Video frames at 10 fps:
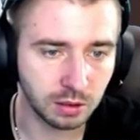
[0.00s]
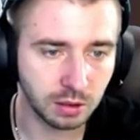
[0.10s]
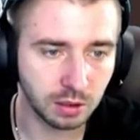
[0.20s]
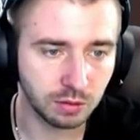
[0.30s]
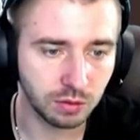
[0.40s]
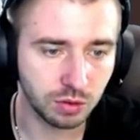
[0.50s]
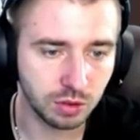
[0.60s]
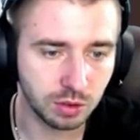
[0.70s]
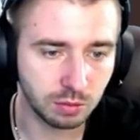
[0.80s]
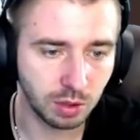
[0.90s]
Я его уже
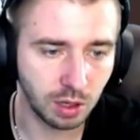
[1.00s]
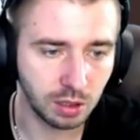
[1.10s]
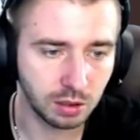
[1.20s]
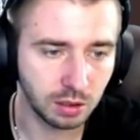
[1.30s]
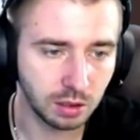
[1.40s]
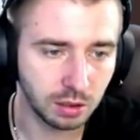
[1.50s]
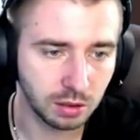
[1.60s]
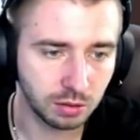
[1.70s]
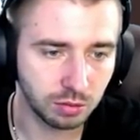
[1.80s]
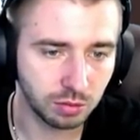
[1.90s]
забрал.
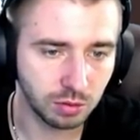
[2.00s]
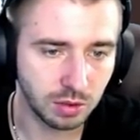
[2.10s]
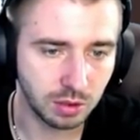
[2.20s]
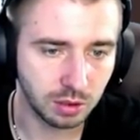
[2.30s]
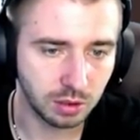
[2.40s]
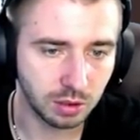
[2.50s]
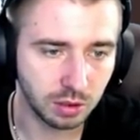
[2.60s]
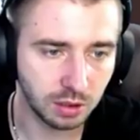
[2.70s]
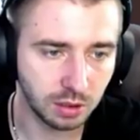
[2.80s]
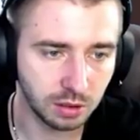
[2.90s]
Тут у нас Айхник
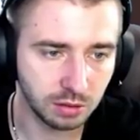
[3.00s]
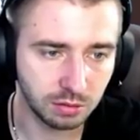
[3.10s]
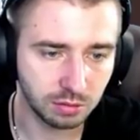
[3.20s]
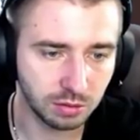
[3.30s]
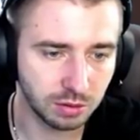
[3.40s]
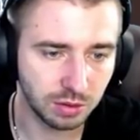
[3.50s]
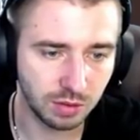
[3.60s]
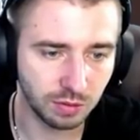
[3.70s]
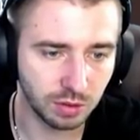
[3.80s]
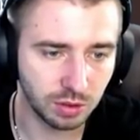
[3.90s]
Крел. Ну,
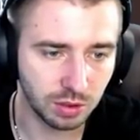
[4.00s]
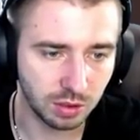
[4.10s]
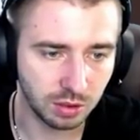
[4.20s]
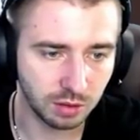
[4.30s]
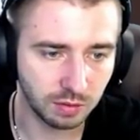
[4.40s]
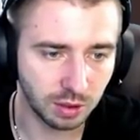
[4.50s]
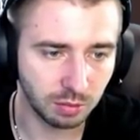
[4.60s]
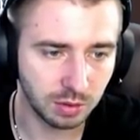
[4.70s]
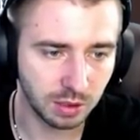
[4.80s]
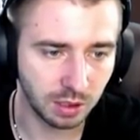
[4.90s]
сегодня, честно говоря,
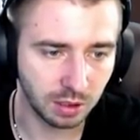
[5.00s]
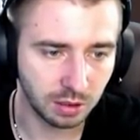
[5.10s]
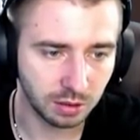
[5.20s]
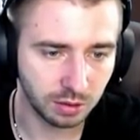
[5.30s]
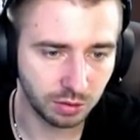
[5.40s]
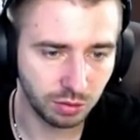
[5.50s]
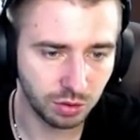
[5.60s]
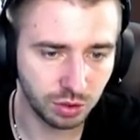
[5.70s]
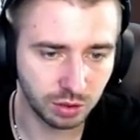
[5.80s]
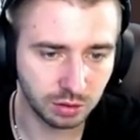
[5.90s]
базар не
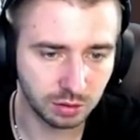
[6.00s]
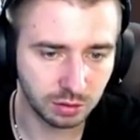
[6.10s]
очень.